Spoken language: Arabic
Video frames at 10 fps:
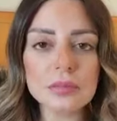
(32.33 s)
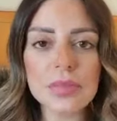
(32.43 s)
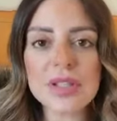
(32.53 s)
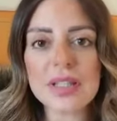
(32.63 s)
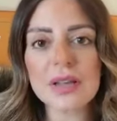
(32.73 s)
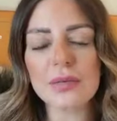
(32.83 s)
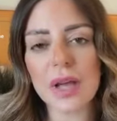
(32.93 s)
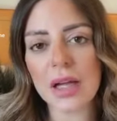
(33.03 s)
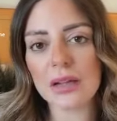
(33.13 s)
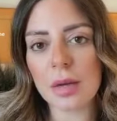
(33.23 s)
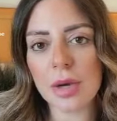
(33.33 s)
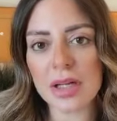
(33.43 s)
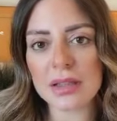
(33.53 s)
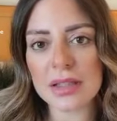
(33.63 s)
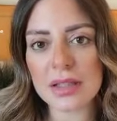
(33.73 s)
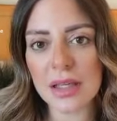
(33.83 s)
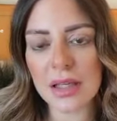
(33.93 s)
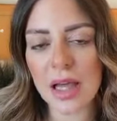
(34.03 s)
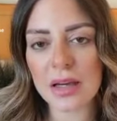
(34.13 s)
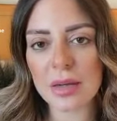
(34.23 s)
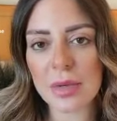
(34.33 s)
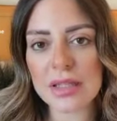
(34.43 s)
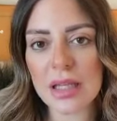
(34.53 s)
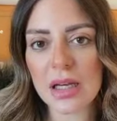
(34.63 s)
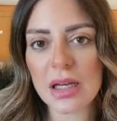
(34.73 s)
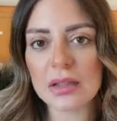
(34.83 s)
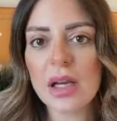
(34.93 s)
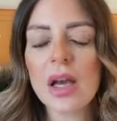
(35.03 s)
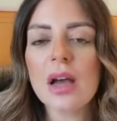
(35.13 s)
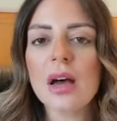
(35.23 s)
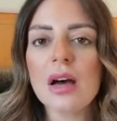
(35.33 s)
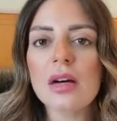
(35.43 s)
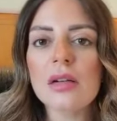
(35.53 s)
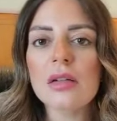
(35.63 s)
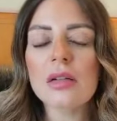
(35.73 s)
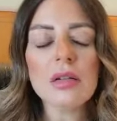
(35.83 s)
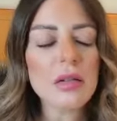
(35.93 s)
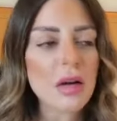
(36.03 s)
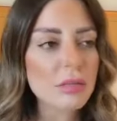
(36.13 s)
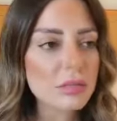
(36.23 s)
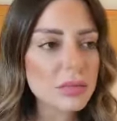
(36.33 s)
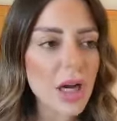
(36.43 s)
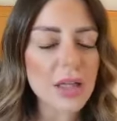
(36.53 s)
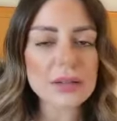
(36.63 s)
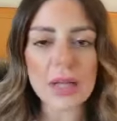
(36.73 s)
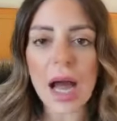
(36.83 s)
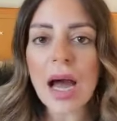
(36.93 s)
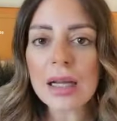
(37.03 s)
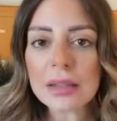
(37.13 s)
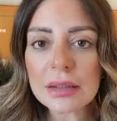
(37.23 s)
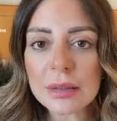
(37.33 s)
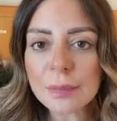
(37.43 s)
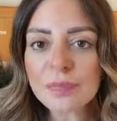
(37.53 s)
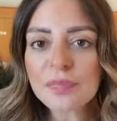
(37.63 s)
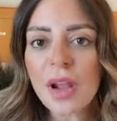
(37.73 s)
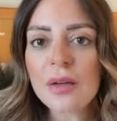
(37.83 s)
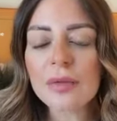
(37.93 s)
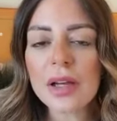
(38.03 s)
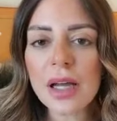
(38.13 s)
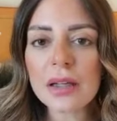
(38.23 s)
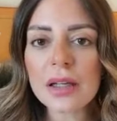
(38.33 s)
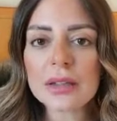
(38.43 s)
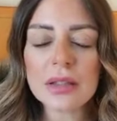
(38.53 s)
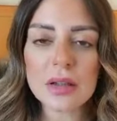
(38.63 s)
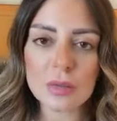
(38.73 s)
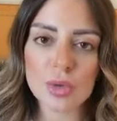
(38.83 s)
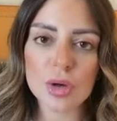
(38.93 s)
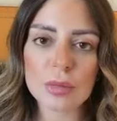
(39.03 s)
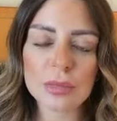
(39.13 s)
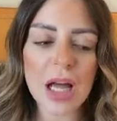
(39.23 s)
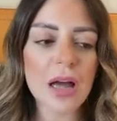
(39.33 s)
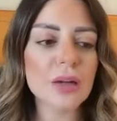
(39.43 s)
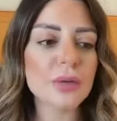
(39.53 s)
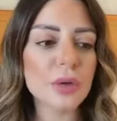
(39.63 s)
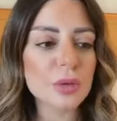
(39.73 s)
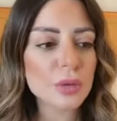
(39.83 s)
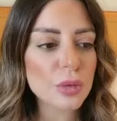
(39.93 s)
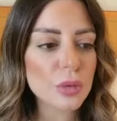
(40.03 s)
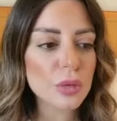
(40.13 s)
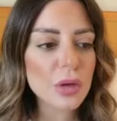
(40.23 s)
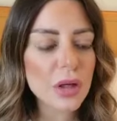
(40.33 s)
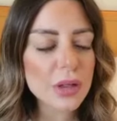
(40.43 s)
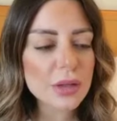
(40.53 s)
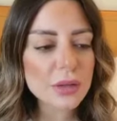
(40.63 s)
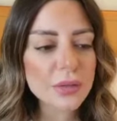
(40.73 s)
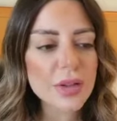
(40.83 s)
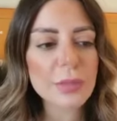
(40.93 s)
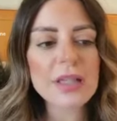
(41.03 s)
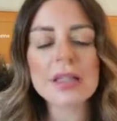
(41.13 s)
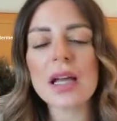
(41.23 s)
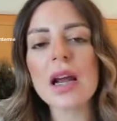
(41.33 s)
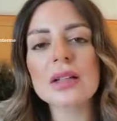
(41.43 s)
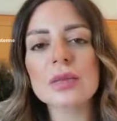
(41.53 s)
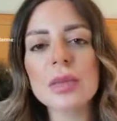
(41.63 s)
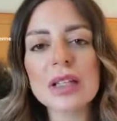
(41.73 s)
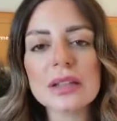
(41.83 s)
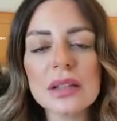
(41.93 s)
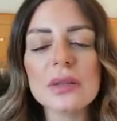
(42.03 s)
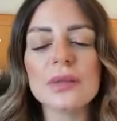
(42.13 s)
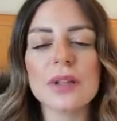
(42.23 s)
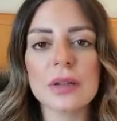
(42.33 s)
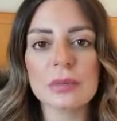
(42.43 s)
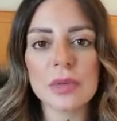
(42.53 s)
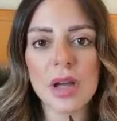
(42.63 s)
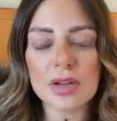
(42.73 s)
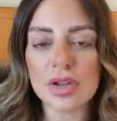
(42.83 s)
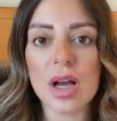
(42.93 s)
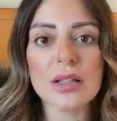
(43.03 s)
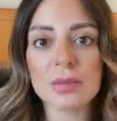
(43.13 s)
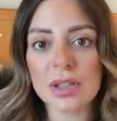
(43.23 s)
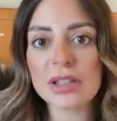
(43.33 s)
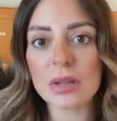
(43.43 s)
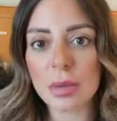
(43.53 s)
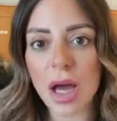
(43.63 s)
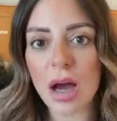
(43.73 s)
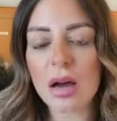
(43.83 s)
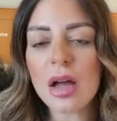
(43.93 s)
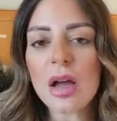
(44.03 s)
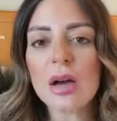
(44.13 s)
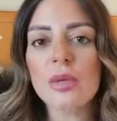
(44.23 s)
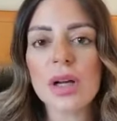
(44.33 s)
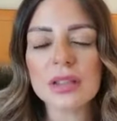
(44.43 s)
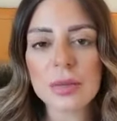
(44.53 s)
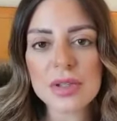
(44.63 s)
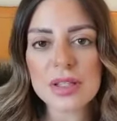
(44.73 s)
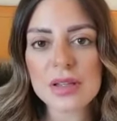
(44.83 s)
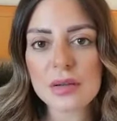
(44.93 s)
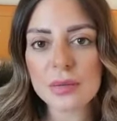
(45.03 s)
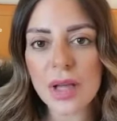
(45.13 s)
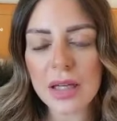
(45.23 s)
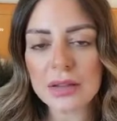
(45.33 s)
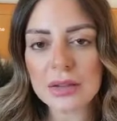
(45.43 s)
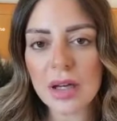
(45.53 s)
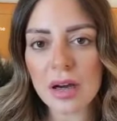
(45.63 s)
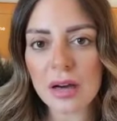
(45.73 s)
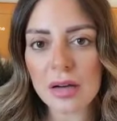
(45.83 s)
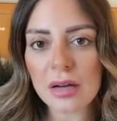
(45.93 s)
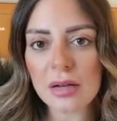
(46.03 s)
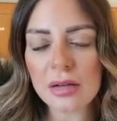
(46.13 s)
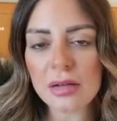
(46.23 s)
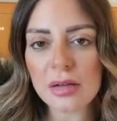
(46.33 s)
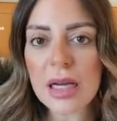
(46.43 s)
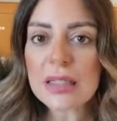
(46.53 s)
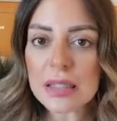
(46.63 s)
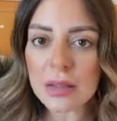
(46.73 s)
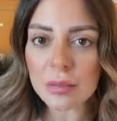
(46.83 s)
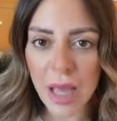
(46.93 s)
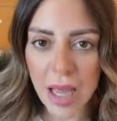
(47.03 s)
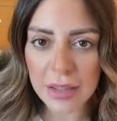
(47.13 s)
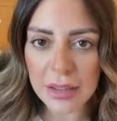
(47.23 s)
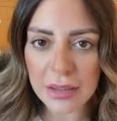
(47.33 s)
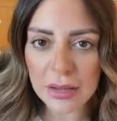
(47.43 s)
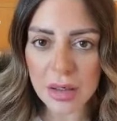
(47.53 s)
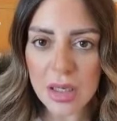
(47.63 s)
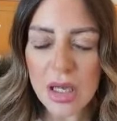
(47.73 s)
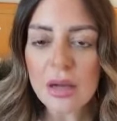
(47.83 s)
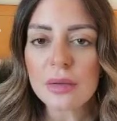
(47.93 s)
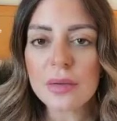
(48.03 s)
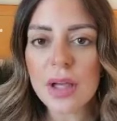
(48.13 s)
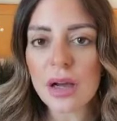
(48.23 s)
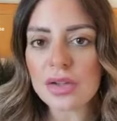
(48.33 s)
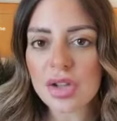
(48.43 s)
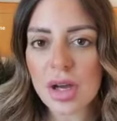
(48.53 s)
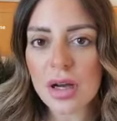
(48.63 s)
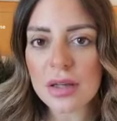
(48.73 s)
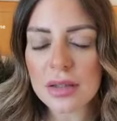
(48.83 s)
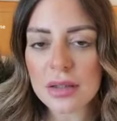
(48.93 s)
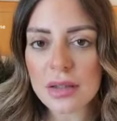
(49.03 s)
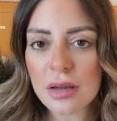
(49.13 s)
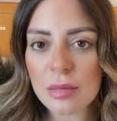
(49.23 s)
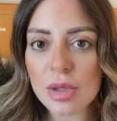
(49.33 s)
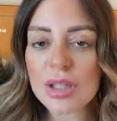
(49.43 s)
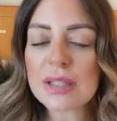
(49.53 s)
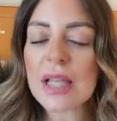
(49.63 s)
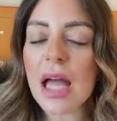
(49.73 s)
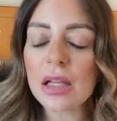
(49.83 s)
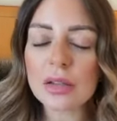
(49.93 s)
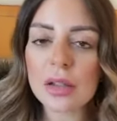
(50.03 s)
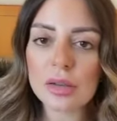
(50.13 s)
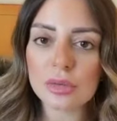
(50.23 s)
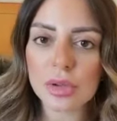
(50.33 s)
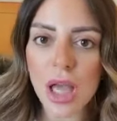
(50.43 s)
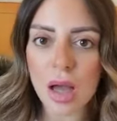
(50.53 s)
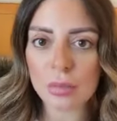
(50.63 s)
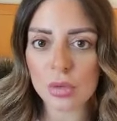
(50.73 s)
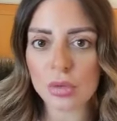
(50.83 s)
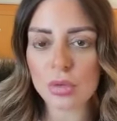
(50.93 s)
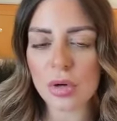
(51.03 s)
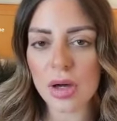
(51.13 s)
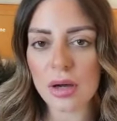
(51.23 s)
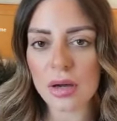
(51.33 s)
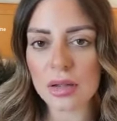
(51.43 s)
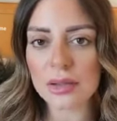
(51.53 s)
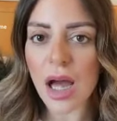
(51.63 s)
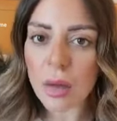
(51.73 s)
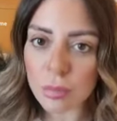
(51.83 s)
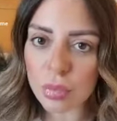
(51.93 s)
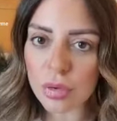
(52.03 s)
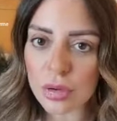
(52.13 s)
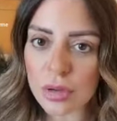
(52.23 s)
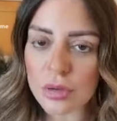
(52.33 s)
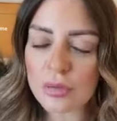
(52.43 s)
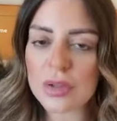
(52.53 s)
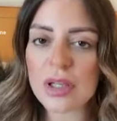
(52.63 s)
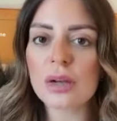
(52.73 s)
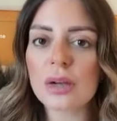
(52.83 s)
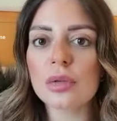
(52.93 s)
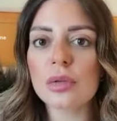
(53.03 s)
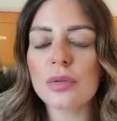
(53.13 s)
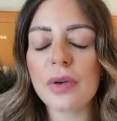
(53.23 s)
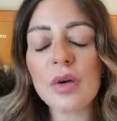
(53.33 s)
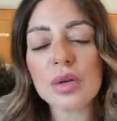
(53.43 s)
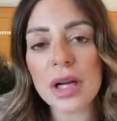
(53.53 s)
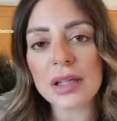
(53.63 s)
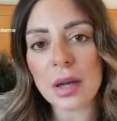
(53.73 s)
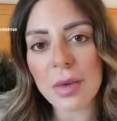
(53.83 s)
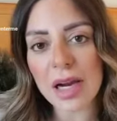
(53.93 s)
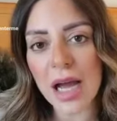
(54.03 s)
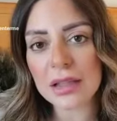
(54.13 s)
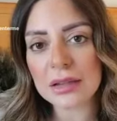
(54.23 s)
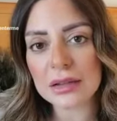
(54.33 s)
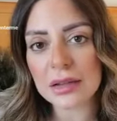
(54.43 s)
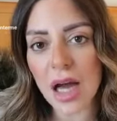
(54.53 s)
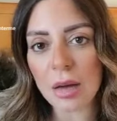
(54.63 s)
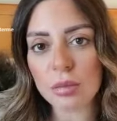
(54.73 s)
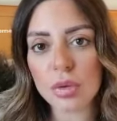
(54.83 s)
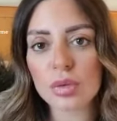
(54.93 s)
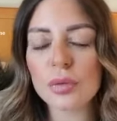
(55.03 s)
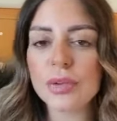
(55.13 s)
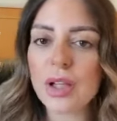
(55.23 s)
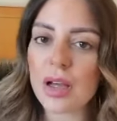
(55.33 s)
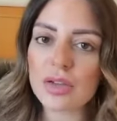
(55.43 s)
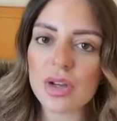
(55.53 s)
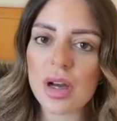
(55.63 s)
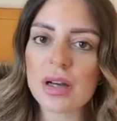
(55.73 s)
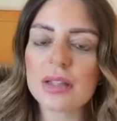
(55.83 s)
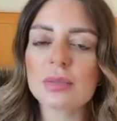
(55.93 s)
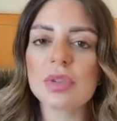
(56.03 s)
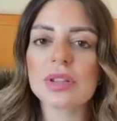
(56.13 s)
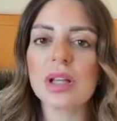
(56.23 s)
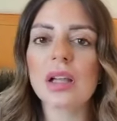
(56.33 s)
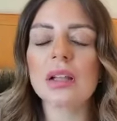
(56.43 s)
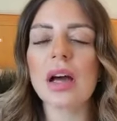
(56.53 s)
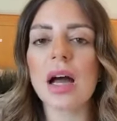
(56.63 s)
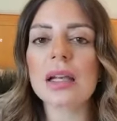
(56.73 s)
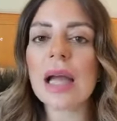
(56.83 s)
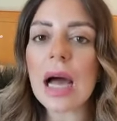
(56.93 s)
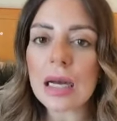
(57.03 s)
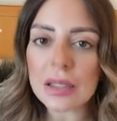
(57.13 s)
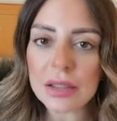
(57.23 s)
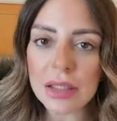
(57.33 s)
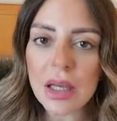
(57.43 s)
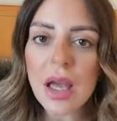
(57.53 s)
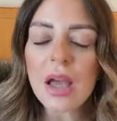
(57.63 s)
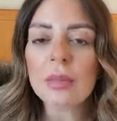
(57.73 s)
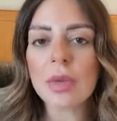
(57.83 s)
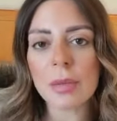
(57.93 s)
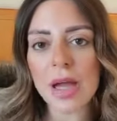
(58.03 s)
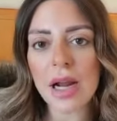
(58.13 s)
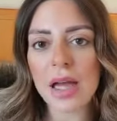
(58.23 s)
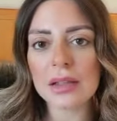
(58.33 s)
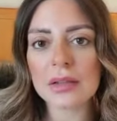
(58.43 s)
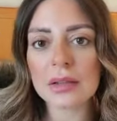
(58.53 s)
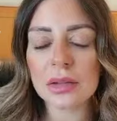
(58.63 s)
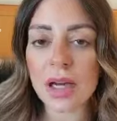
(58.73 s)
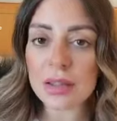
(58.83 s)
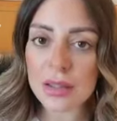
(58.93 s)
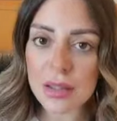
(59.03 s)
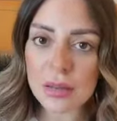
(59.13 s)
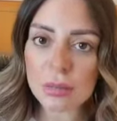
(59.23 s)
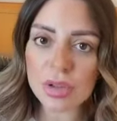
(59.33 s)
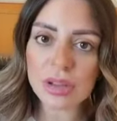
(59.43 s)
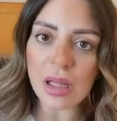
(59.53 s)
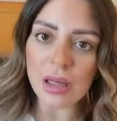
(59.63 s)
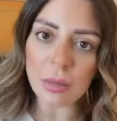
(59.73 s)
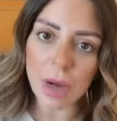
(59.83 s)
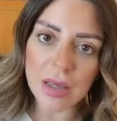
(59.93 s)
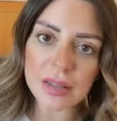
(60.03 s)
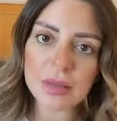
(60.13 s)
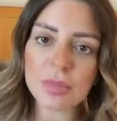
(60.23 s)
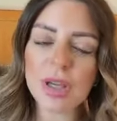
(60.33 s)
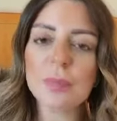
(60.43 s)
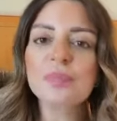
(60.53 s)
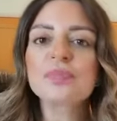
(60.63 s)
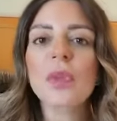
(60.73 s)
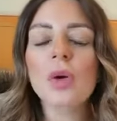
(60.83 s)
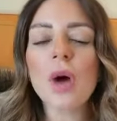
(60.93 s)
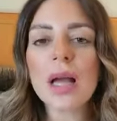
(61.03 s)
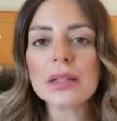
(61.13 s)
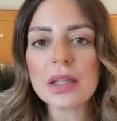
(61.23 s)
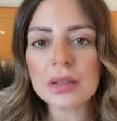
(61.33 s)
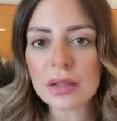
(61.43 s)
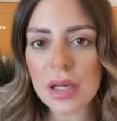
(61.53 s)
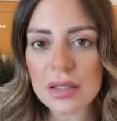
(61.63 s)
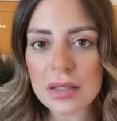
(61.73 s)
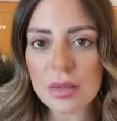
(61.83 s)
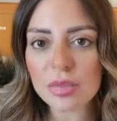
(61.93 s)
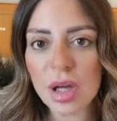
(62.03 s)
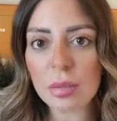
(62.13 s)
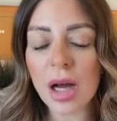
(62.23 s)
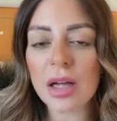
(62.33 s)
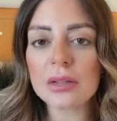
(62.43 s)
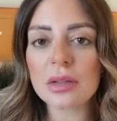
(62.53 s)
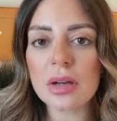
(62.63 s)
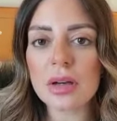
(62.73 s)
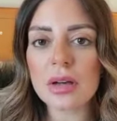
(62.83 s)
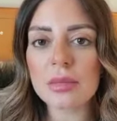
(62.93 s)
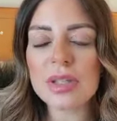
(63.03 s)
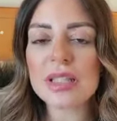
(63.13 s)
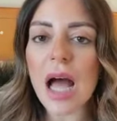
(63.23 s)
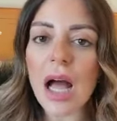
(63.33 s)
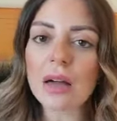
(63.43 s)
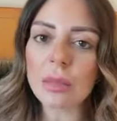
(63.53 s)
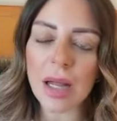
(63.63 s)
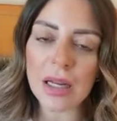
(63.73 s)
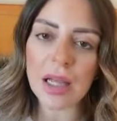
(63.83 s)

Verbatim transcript: بصير في عنا مرض السكري مثلا آه، ضغط عالي فنحن كتير مهم نعرف انه آه، في مسارات مختلفة الأشخاص بتتبعها وقتها بصير في عندها آه، حزن بحياتها في أشخاص آه، من السهل أنه يعملوا آه، تقبل يوصلوا فورا لمرحلة التقبل وفي أشخاص بتضلها علقانة بمرحلة التعصيب بتضلها معصبة وهيدا التعصيب طبعا بصعب على